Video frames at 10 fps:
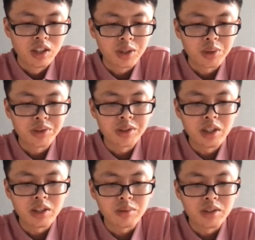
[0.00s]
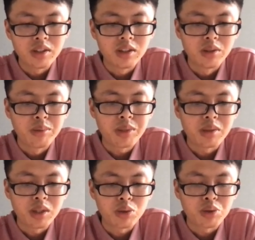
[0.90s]
通过内容匹
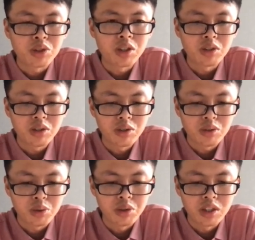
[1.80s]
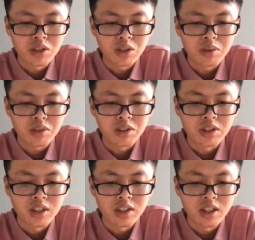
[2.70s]
配出消息区间之后，直
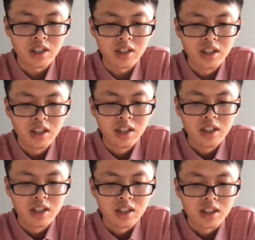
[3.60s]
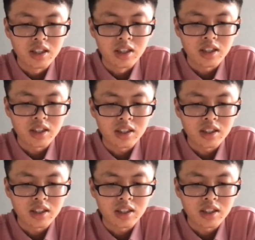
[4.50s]
接将呃